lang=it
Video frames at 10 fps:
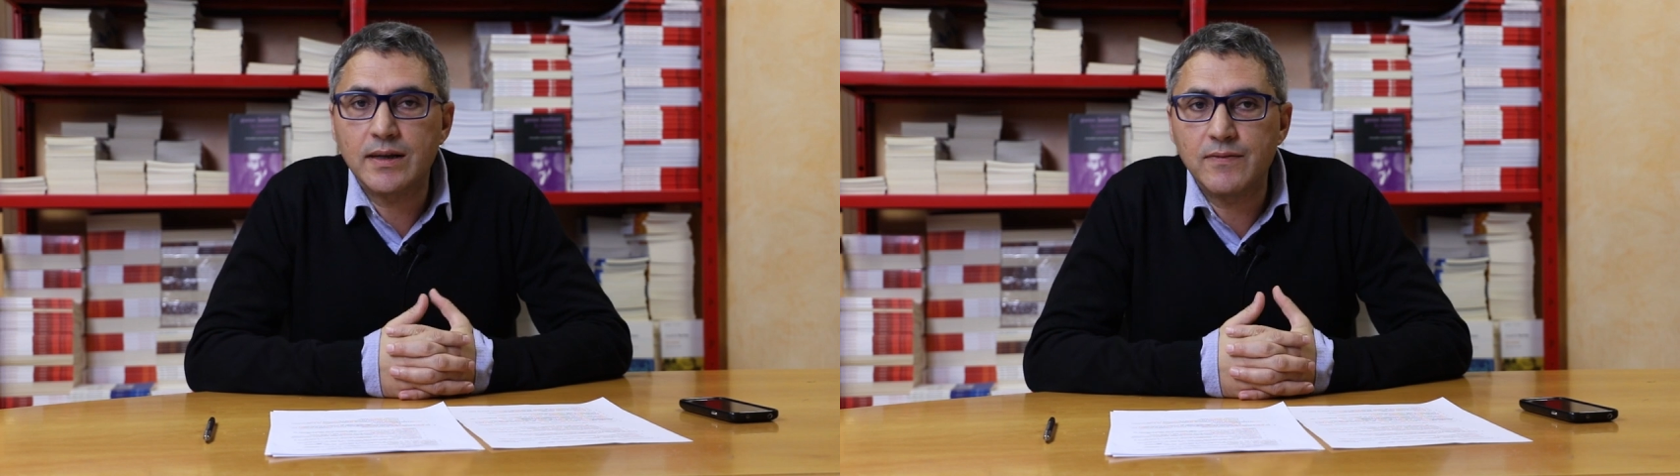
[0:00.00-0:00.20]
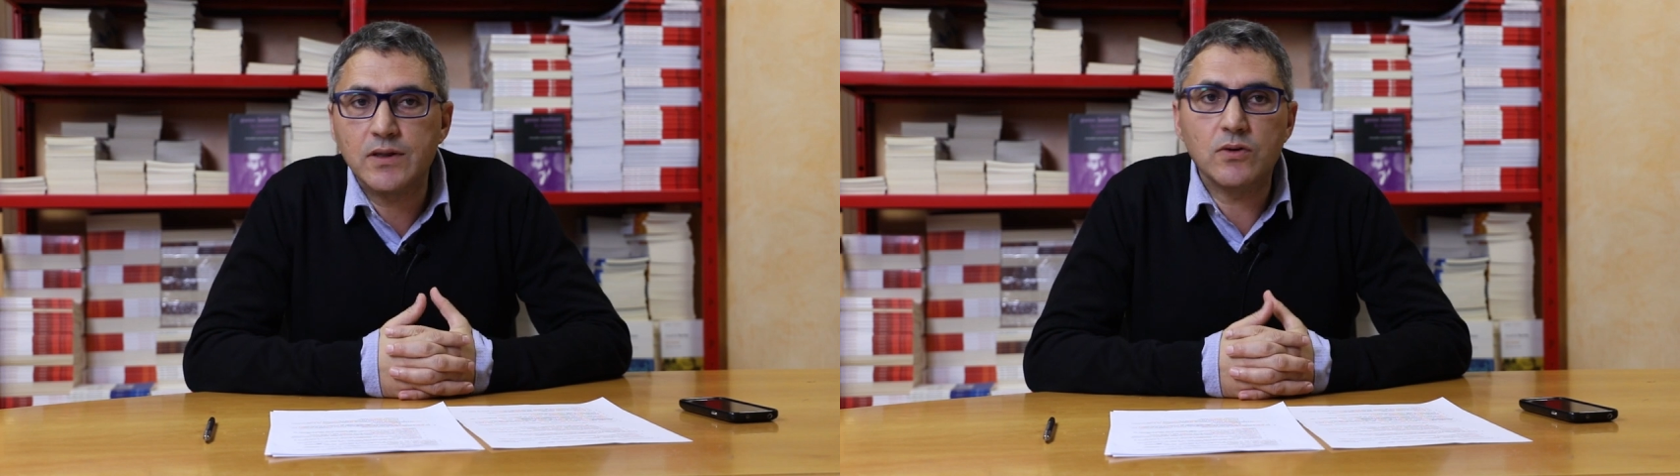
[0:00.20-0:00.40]

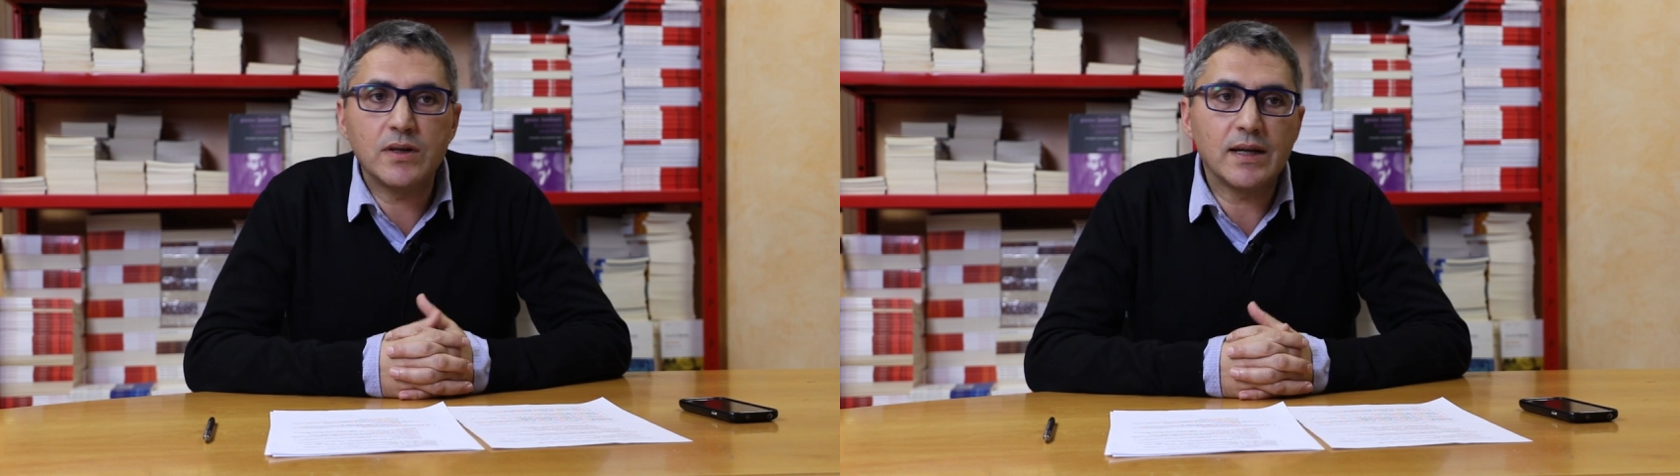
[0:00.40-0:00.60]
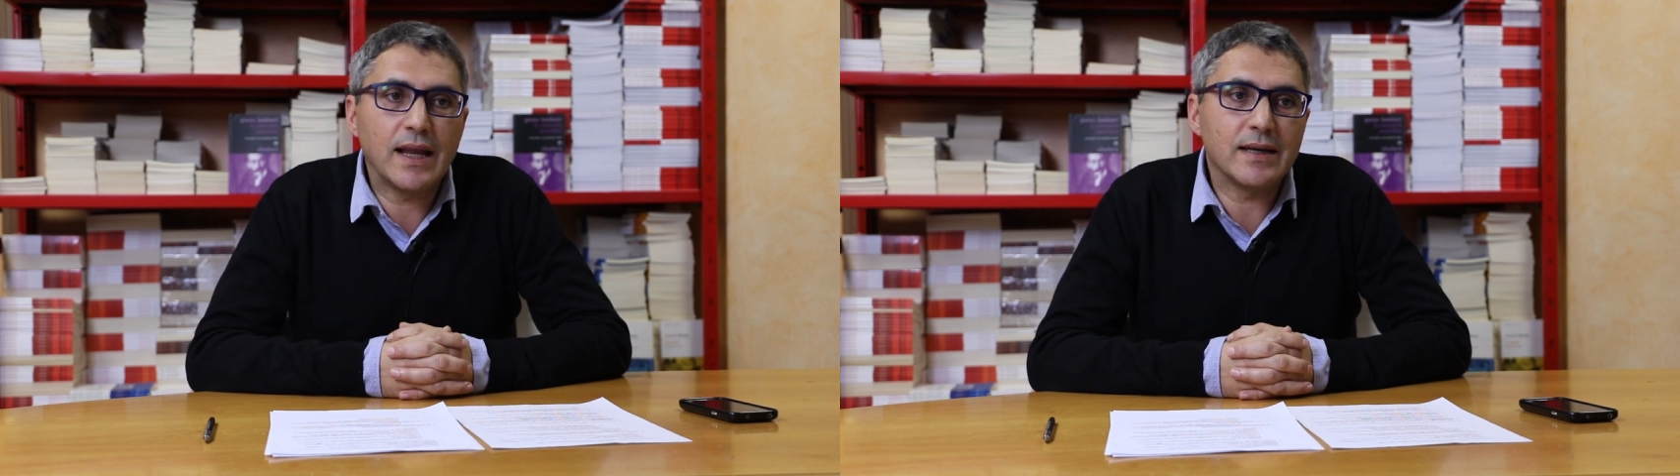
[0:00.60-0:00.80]
la
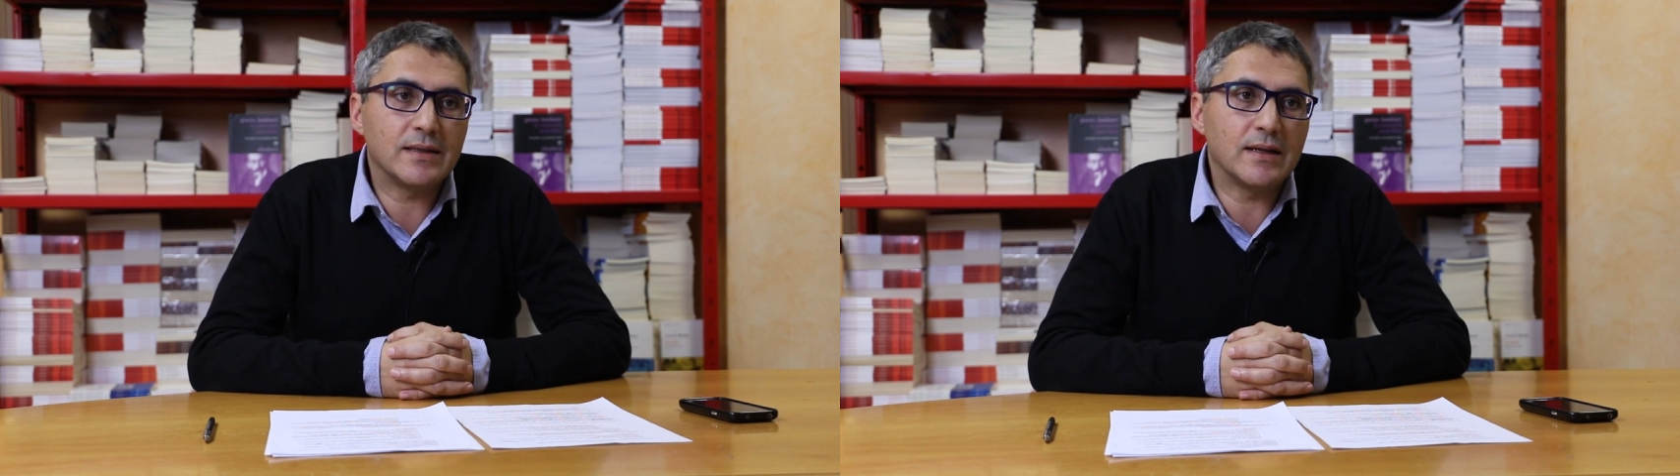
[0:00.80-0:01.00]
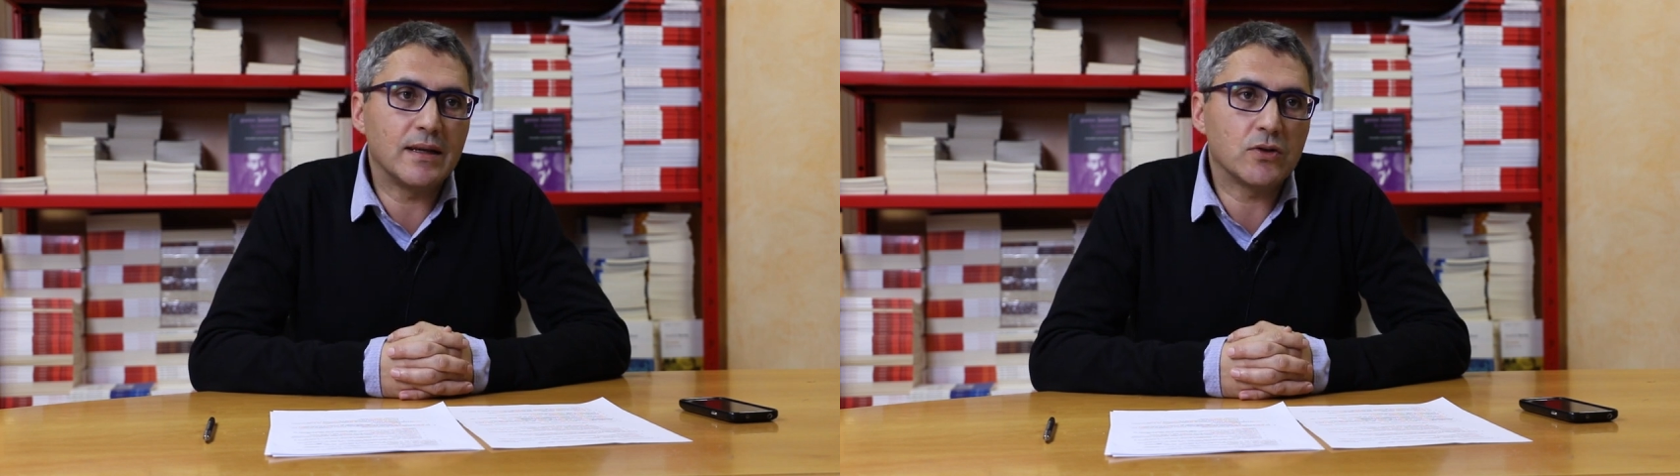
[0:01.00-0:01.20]
divisione in
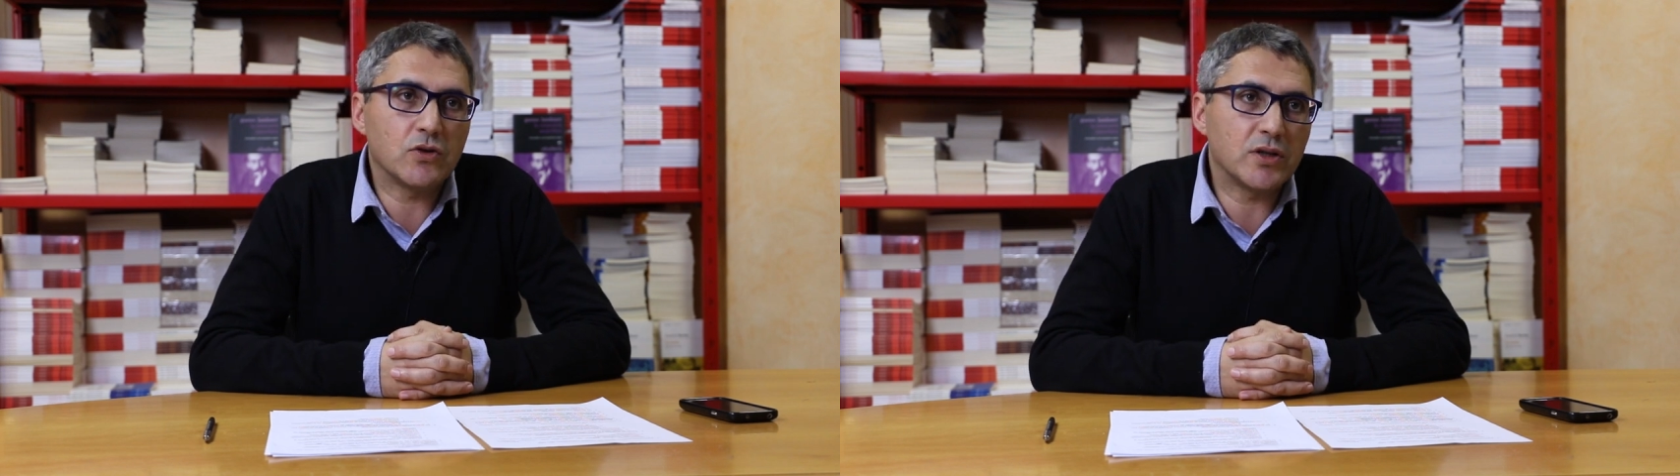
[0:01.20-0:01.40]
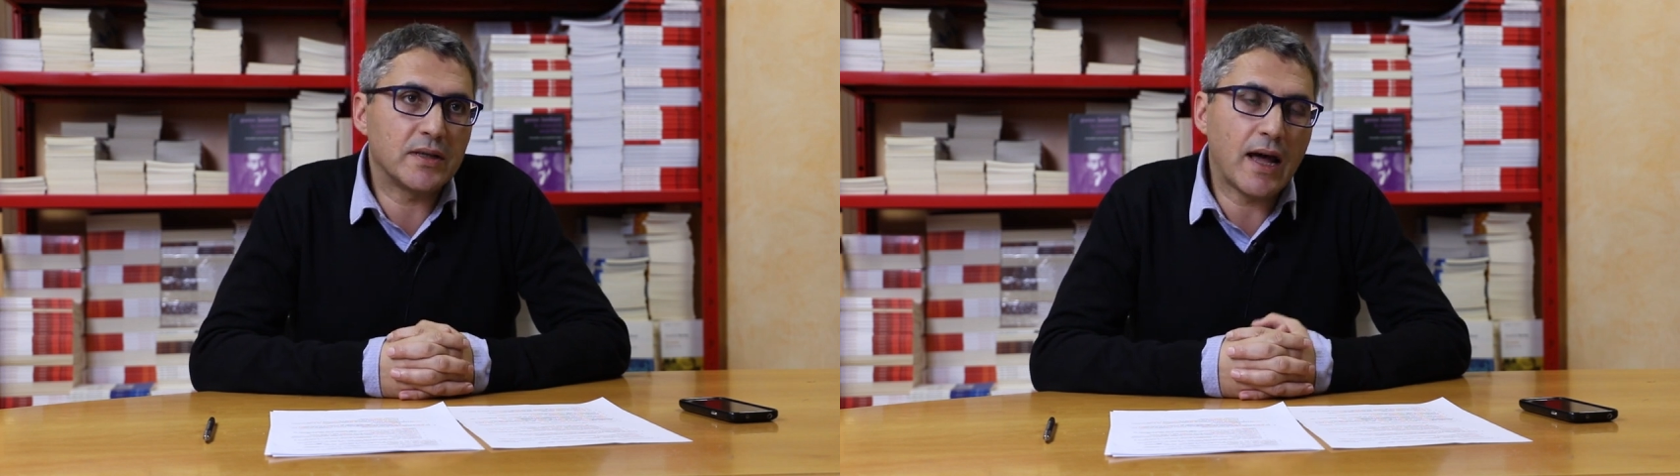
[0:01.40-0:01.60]
classi della
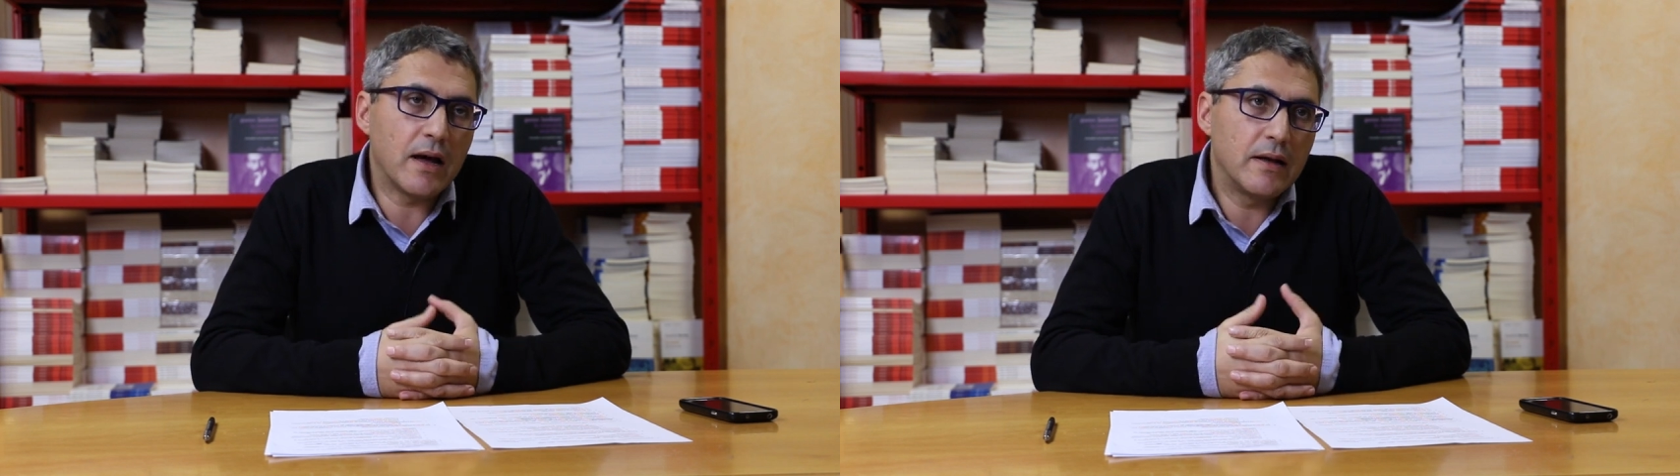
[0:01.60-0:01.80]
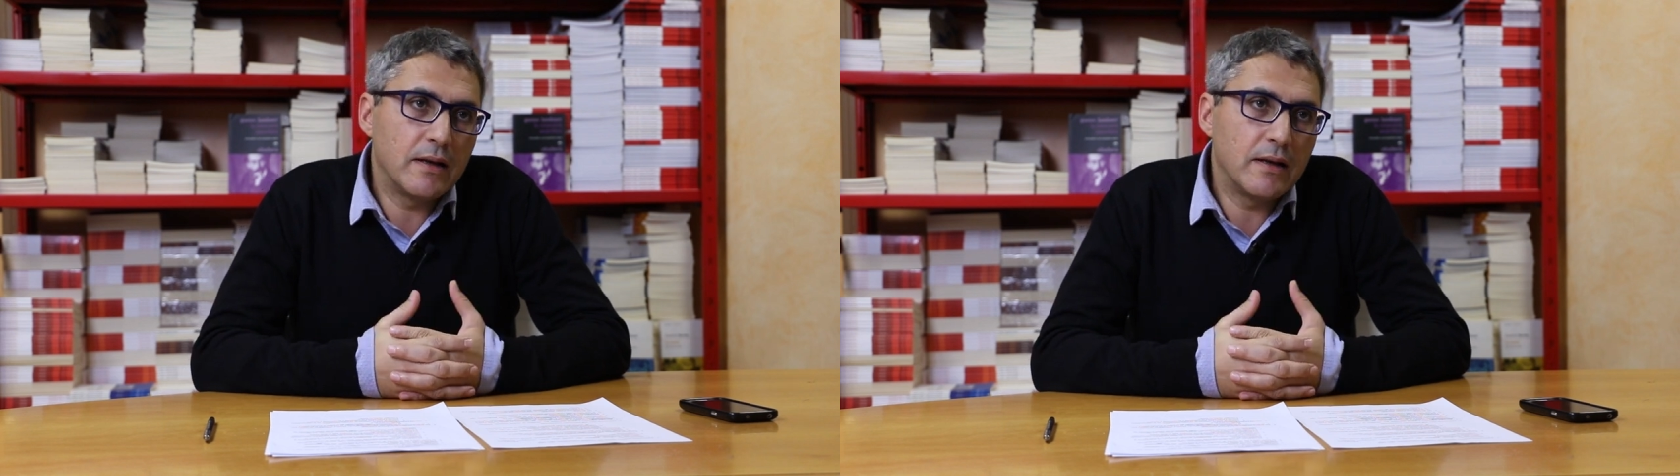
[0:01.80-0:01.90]
società,